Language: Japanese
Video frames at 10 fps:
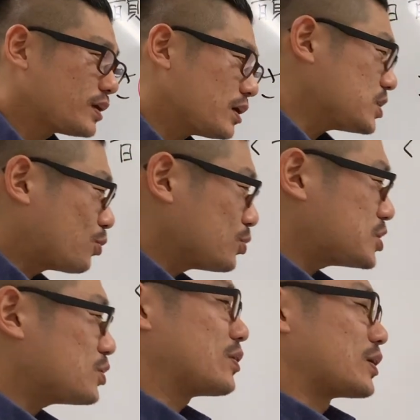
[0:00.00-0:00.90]
じゃあこっ
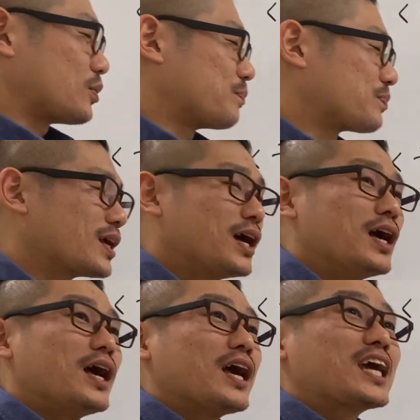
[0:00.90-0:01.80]
ちどうなのかと。
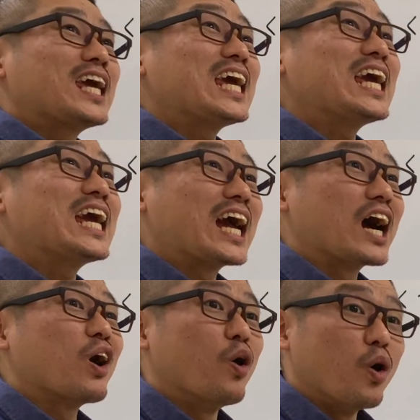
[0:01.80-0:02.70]

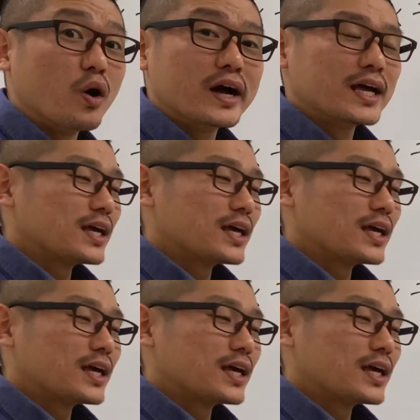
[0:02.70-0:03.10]
金庫、